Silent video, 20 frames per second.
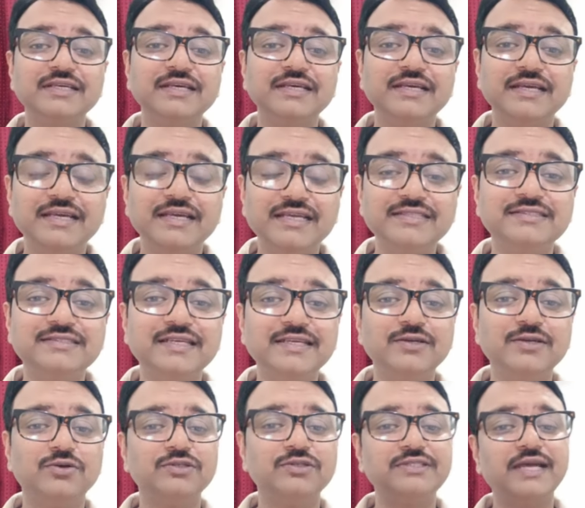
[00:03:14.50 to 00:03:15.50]
ईजिली
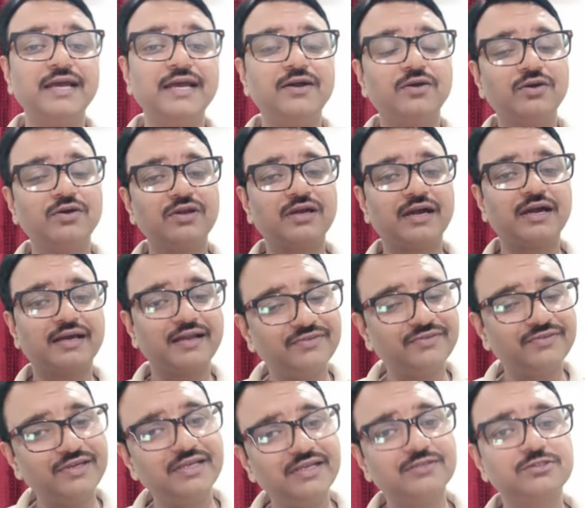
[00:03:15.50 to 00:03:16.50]
हो जाए और खाना
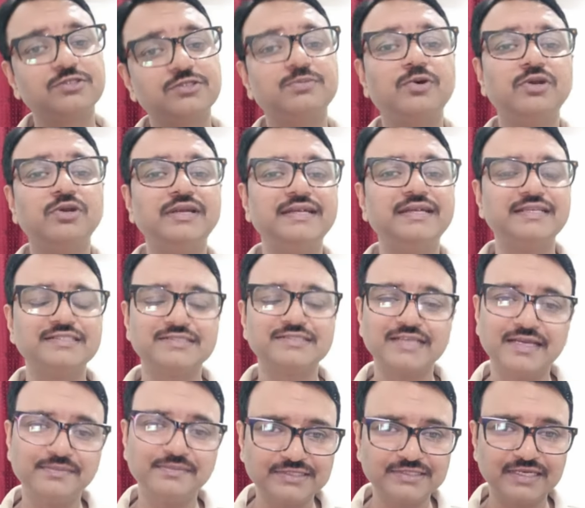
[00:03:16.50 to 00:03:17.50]
फिर स्मॉल
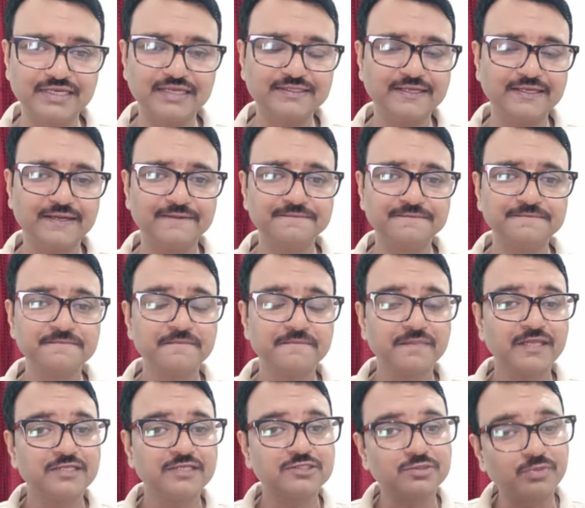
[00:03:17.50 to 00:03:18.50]
इंटेस्टाइन में चला जाए
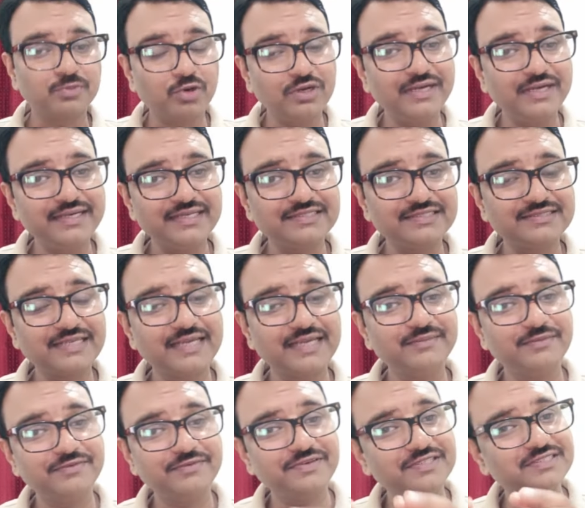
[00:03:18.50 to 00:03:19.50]
स्मॉल इंटेस्टाइन
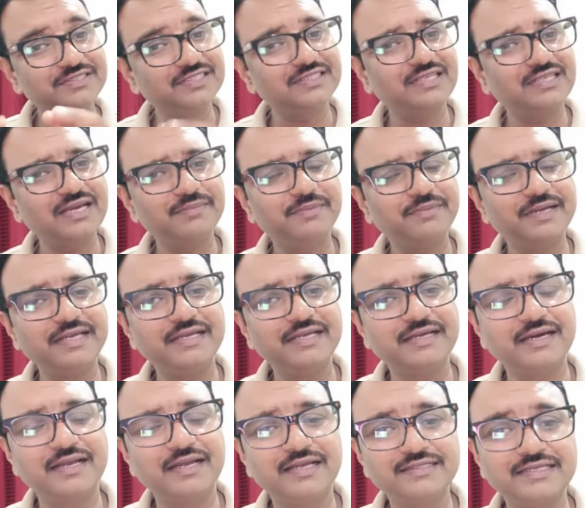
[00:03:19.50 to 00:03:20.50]
में फिर जितना बरीक
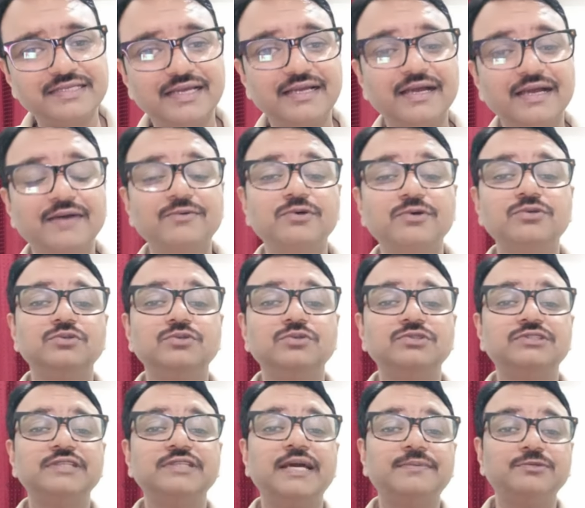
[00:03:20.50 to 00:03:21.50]
खाना जाएगा वो
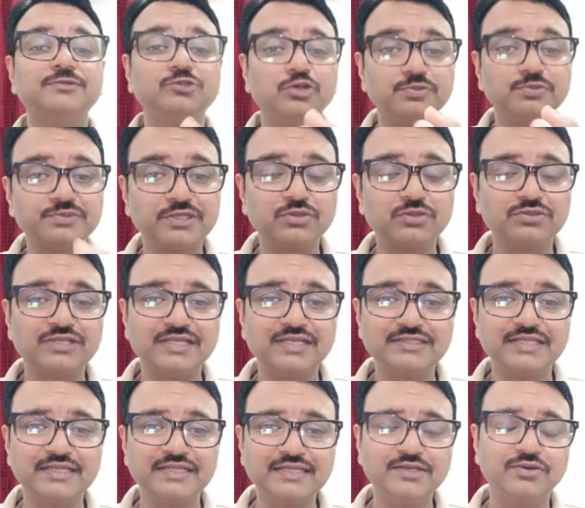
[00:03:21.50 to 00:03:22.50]
उससे एब्जॉर्बसन उतना
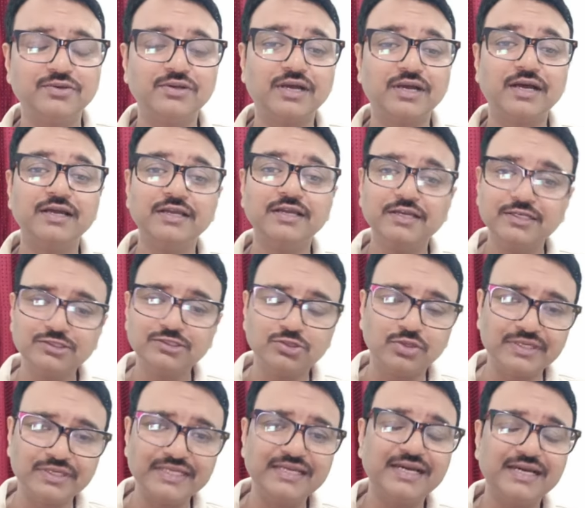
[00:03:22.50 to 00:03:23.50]
जल्दी होगा
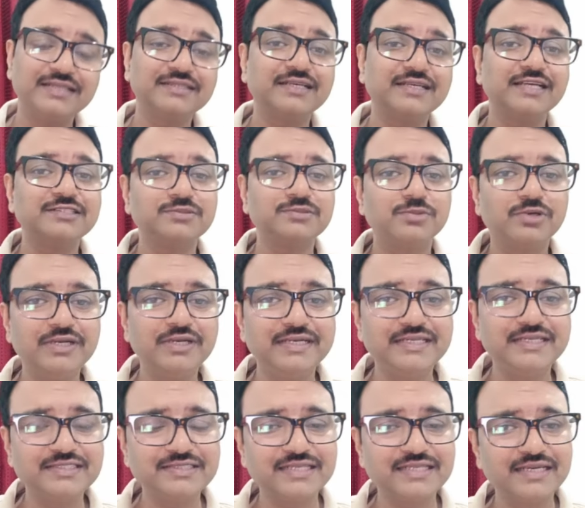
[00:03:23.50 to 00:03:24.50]
छोटी आँख का स्मॉल
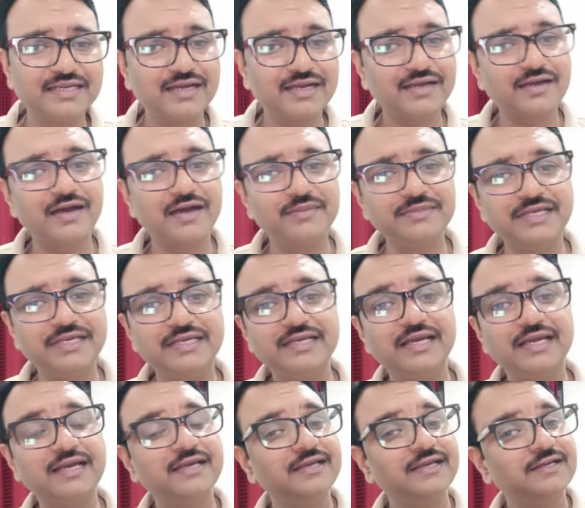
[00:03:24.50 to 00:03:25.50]
इंटेस्टाइन का काम यही है
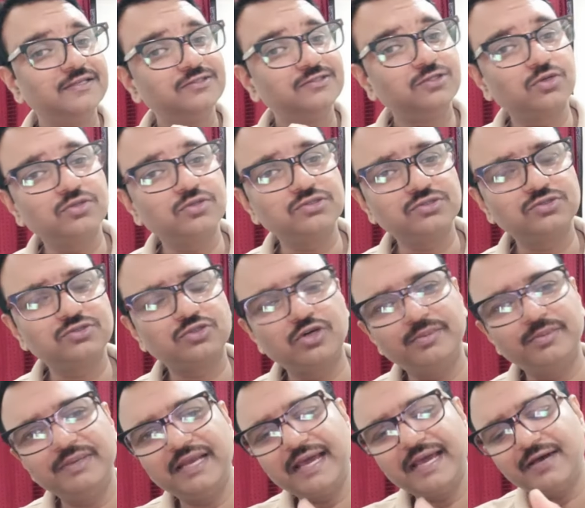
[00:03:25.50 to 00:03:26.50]
जो कुछ उसको
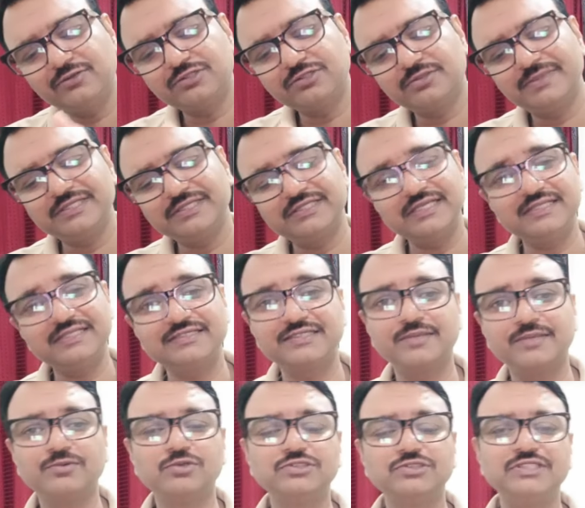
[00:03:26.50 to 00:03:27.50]
मिला है उसमें से
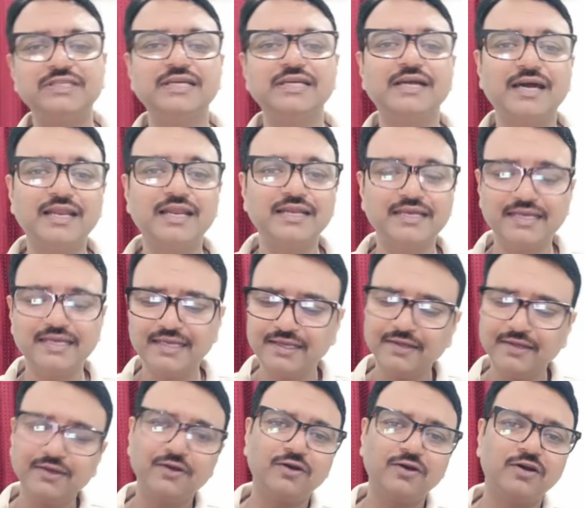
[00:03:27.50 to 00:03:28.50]
सब कुछ निकाल के
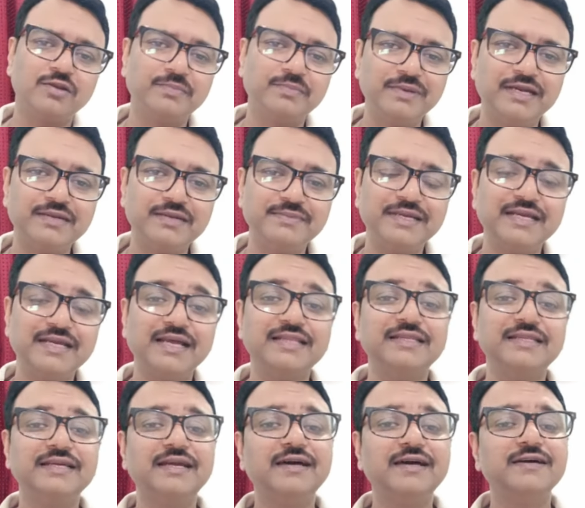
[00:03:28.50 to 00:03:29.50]
और ब्लड में डाल
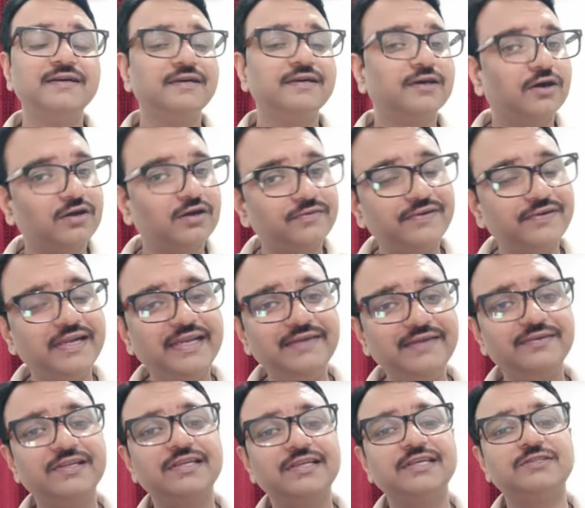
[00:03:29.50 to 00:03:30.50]
देना और फिर
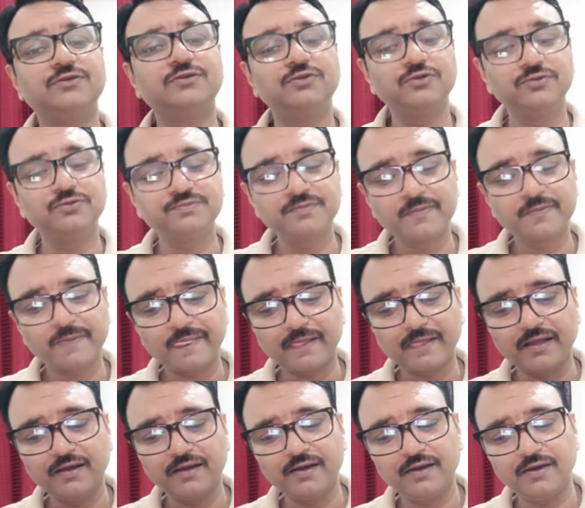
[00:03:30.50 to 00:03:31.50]
लीवर के थ्रू
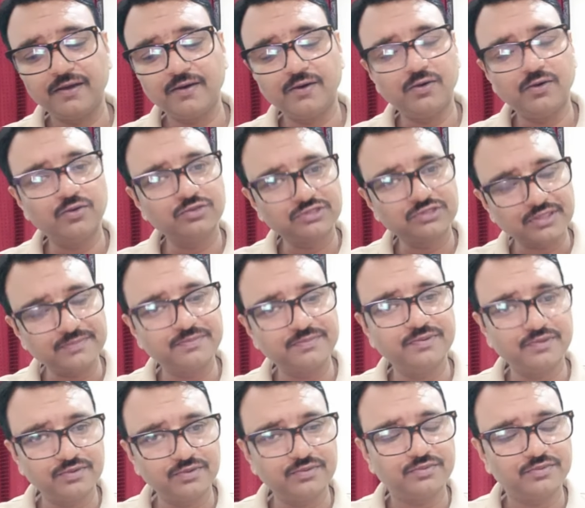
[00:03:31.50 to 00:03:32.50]
वो सब
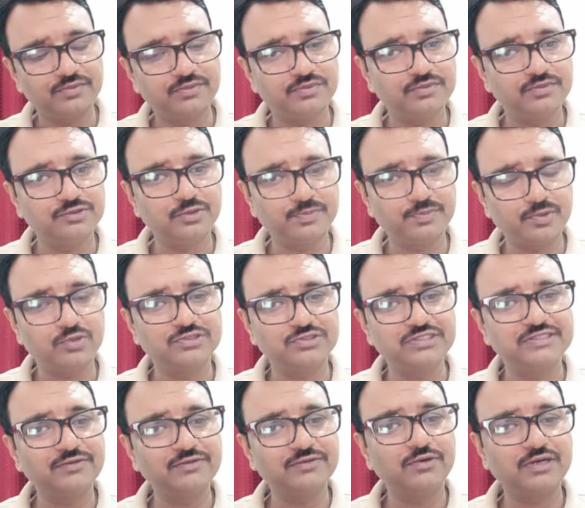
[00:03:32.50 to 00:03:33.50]
जो
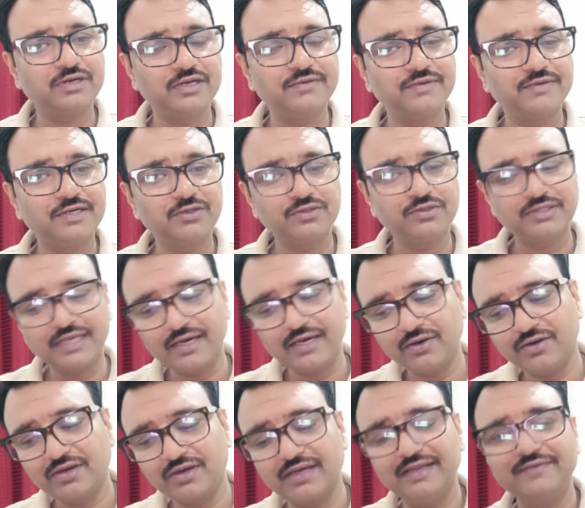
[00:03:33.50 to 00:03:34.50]
प्रोसेस है वो कन्वर्ट होता है
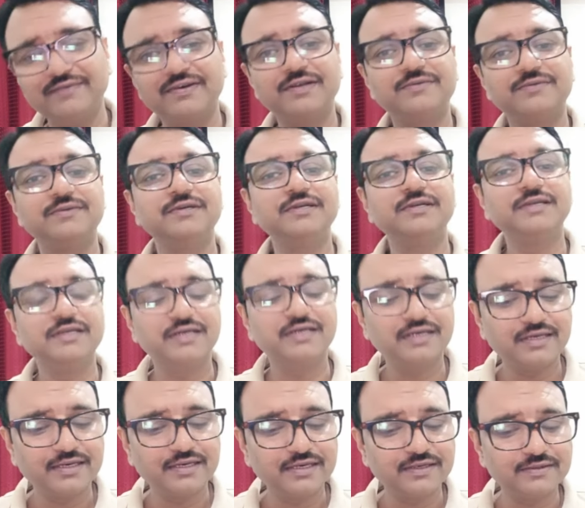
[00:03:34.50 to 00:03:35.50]
और लीवर
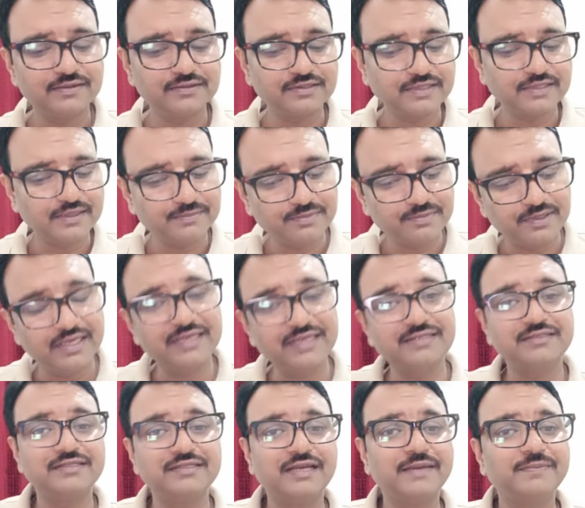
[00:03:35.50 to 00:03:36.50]
के एक
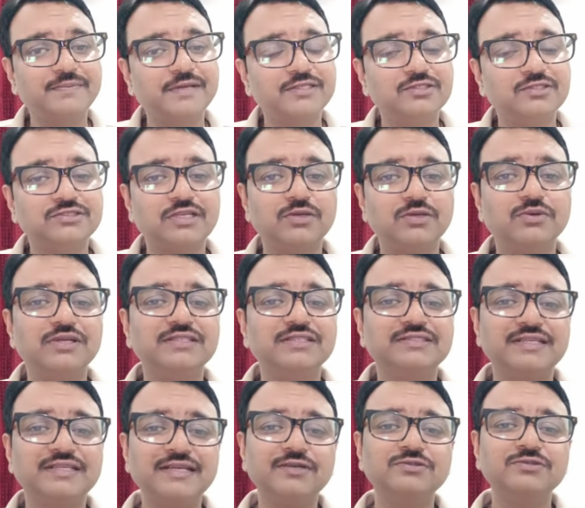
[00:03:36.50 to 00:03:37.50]
टाइप का जो
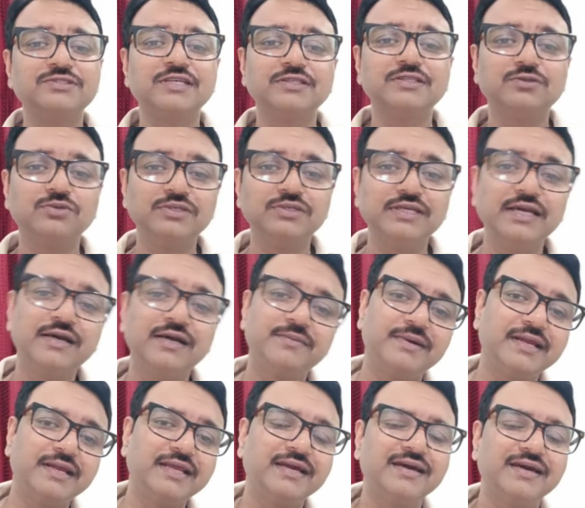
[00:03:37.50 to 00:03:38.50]
सर्कुलेशन है उसके थ्रू ये
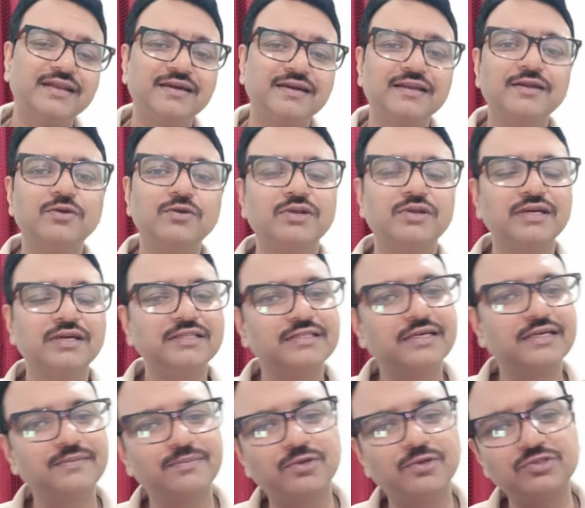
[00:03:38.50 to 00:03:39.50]
हमारे अलग अलग ऑर्गन
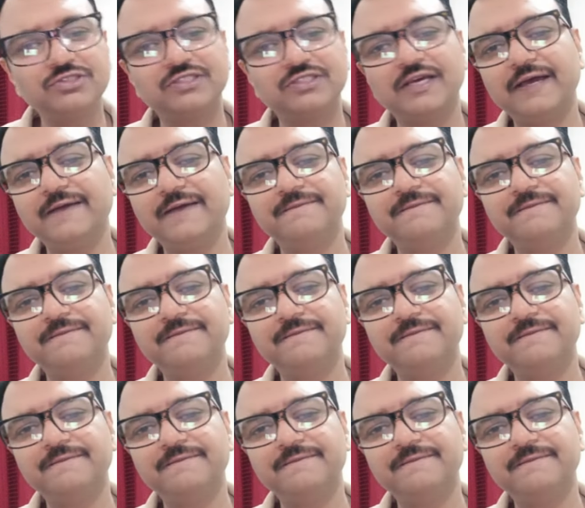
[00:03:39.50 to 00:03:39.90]
तक पहुंचता है